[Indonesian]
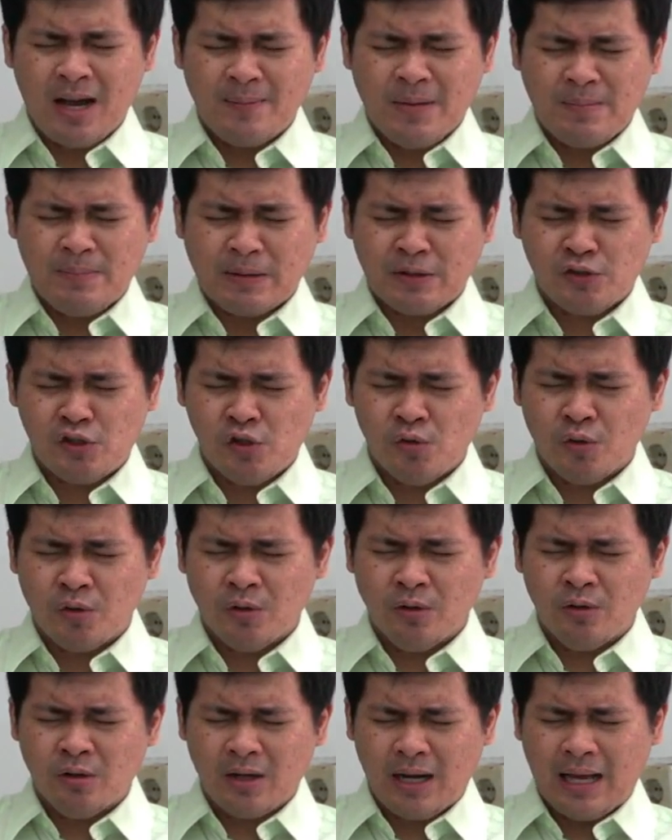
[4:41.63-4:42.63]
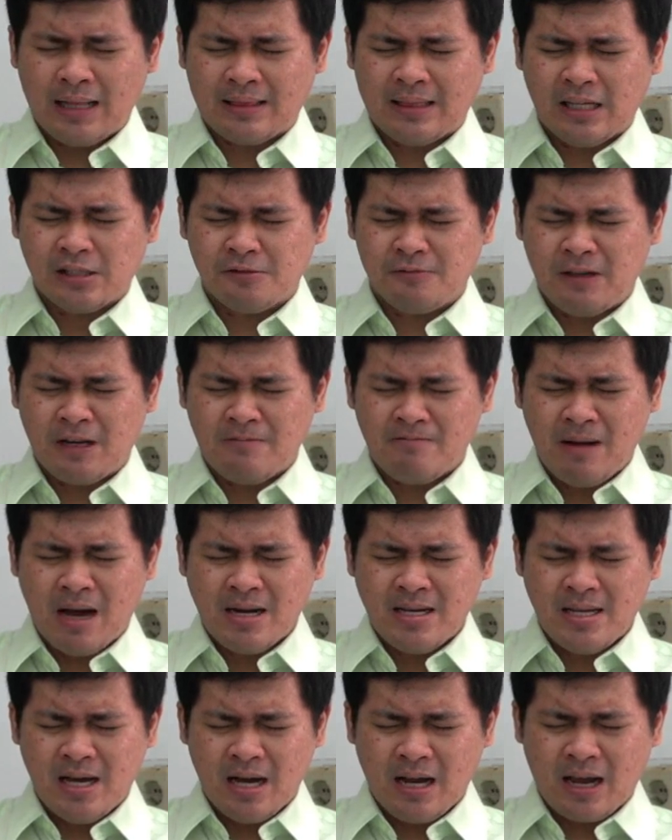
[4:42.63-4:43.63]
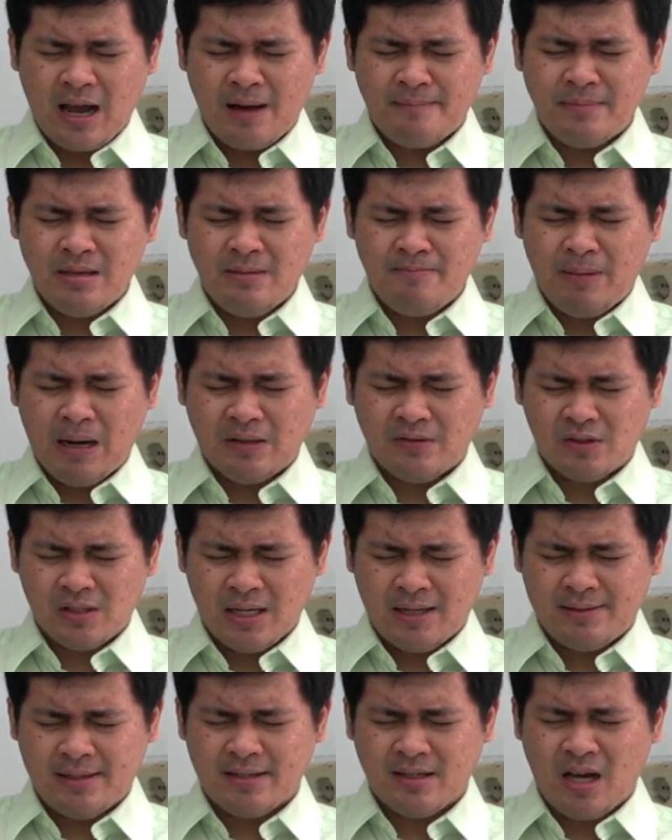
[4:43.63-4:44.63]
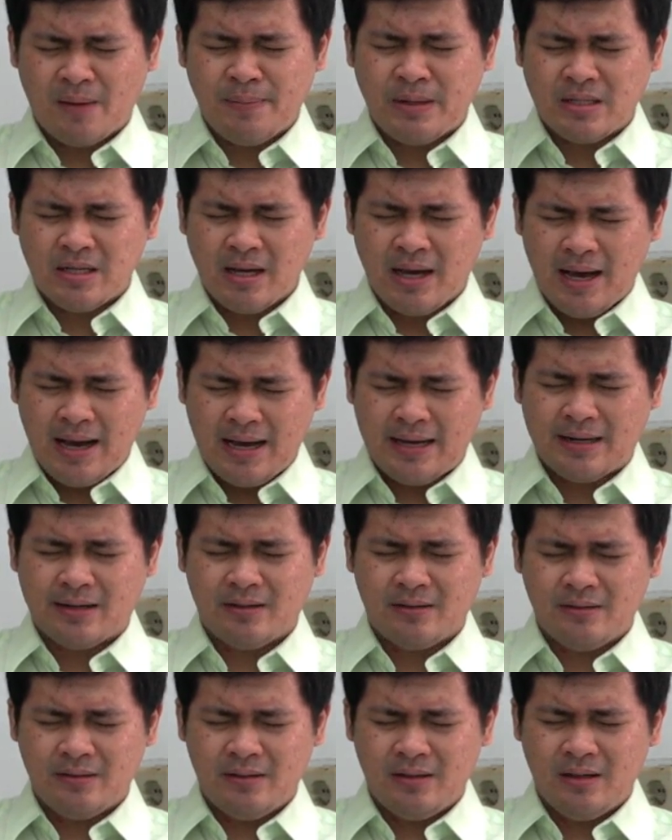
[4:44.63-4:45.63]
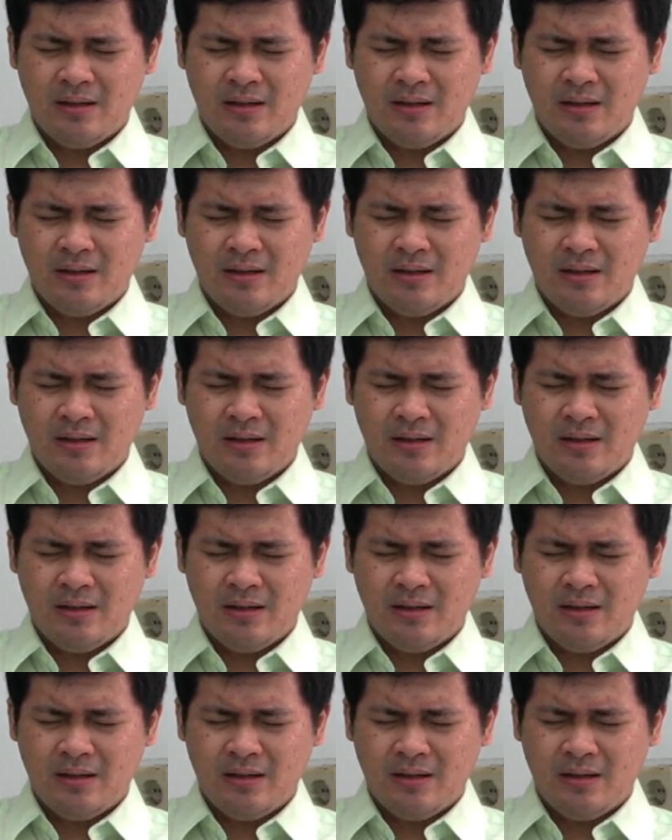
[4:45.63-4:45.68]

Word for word: kami bersyukur atas firman yang kami baca dan kami dengar